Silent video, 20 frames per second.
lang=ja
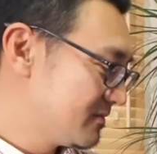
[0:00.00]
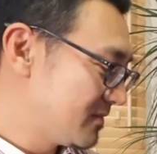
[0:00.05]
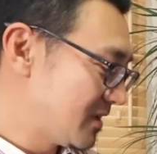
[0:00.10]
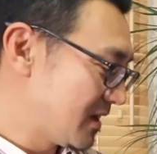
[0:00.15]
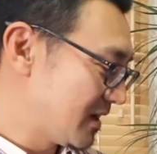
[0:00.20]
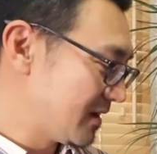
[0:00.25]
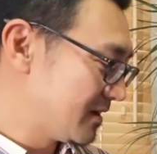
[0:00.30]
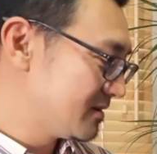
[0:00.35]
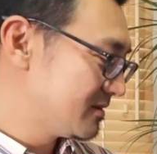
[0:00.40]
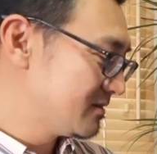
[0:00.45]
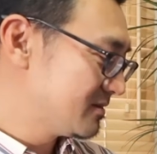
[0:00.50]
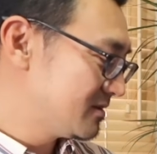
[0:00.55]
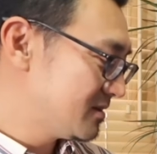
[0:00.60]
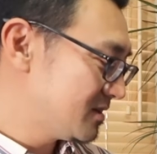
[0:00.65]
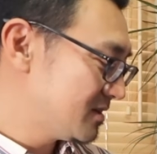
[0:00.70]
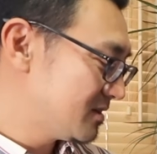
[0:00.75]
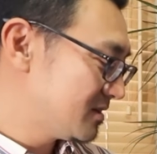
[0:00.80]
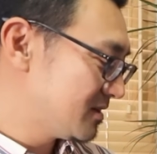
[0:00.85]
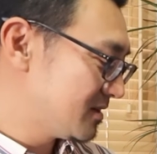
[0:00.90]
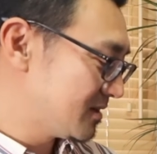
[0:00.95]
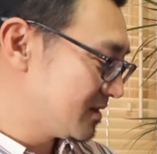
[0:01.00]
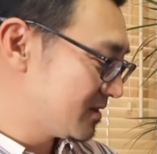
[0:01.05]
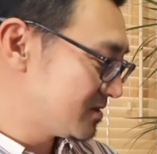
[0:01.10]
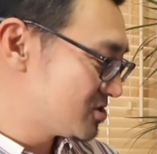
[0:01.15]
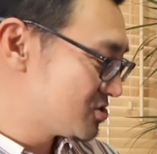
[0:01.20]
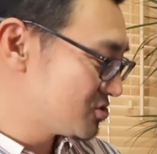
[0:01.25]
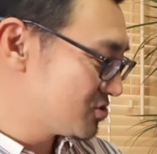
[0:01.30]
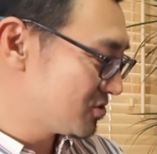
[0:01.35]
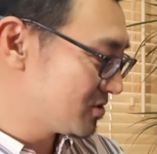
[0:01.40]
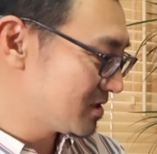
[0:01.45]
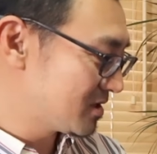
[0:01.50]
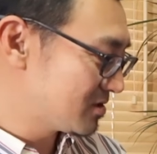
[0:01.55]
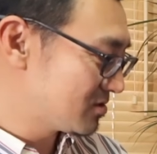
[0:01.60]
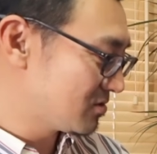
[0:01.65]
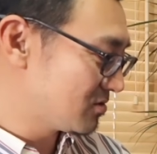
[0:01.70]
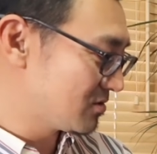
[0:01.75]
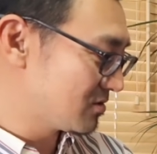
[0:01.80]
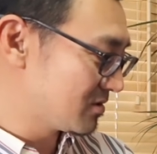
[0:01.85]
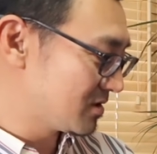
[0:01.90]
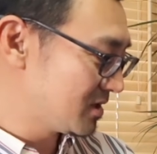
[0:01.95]
はいで、えー、主要なと
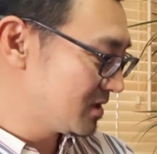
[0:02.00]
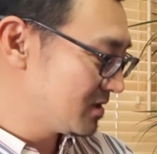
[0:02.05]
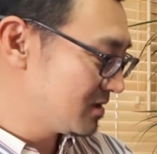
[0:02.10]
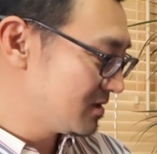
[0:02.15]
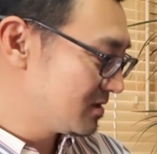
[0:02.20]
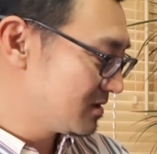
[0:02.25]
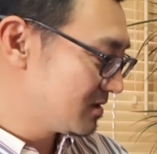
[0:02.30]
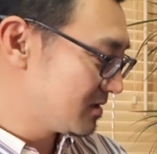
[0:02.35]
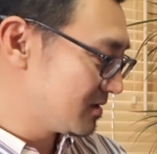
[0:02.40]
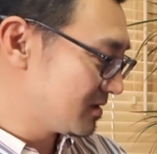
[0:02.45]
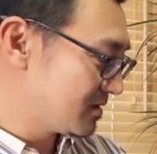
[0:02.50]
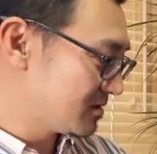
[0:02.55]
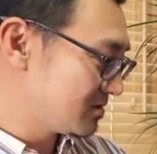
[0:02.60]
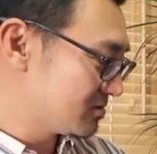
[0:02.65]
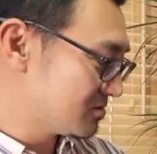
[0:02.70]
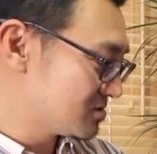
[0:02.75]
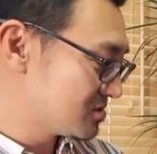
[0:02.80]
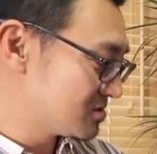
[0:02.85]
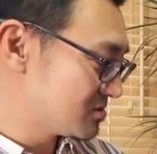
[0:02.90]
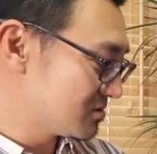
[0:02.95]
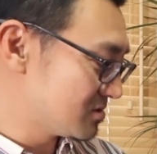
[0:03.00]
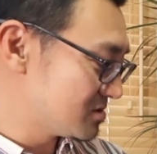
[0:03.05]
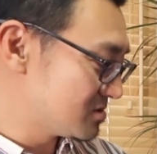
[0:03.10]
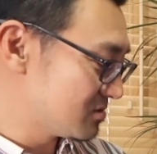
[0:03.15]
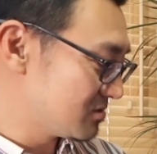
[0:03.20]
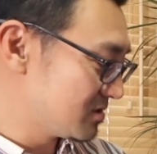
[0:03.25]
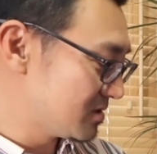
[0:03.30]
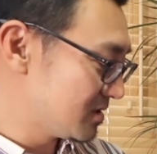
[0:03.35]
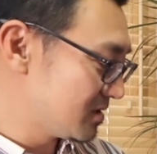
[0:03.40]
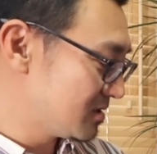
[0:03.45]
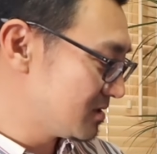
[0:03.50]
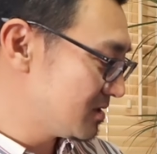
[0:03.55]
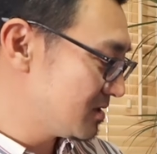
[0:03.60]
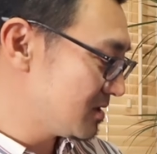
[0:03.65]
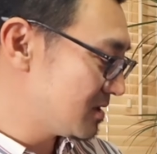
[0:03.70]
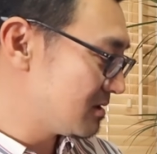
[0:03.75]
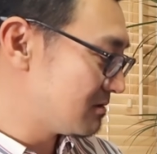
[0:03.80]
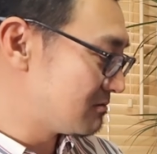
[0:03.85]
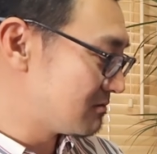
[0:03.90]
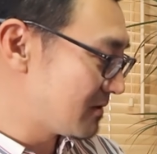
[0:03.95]
ころに、えー、とストレスを置いていて
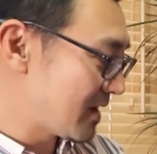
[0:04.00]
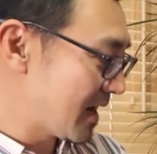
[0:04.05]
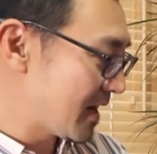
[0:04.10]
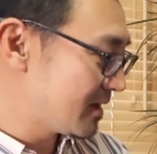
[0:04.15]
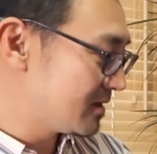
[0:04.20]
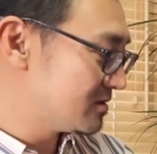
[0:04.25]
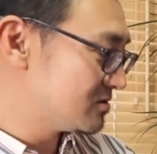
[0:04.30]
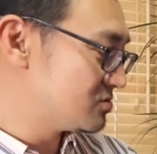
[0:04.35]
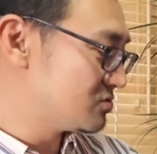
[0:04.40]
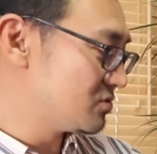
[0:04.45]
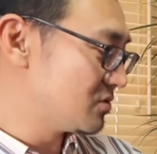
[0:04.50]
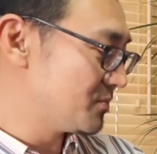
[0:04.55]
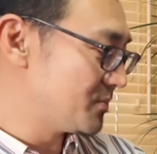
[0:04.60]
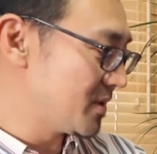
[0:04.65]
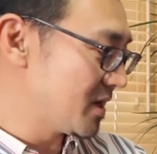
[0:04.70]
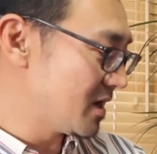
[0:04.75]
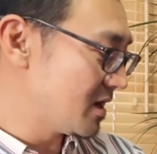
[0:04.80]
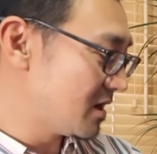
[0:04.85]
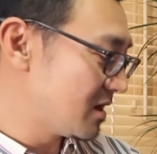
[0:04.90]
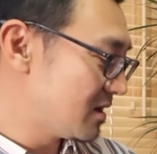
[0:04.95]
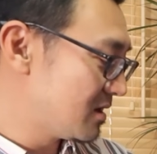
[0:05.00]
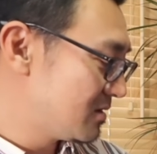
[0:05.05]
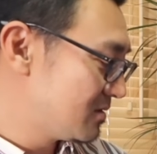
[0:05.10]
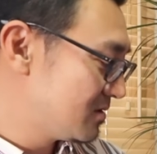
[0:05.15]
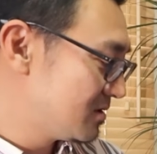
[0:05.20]
I ran into a bear